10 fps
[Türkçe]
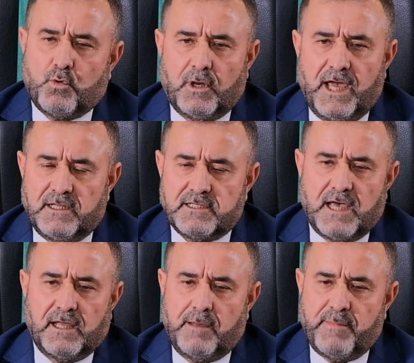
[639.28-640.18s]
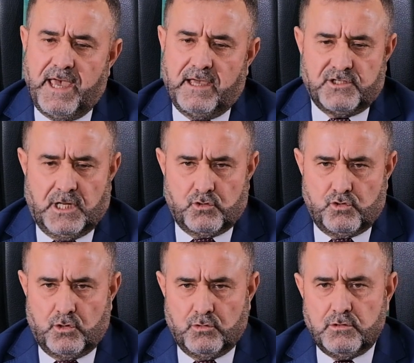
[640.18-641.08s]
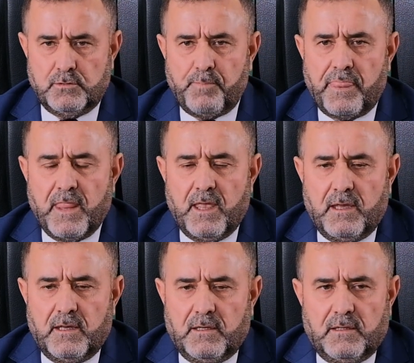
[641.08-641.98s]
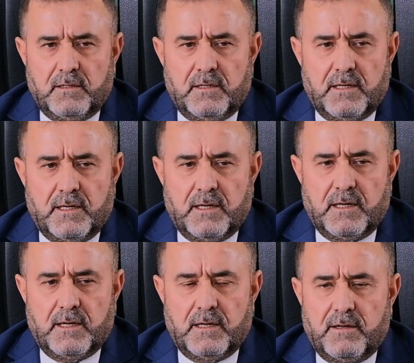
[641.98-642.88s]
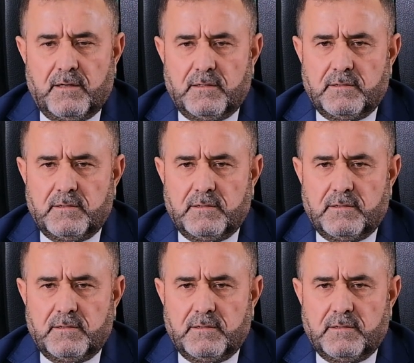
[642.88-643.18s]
bir kolaylık sağlamaya çalışıyoruz. Ee,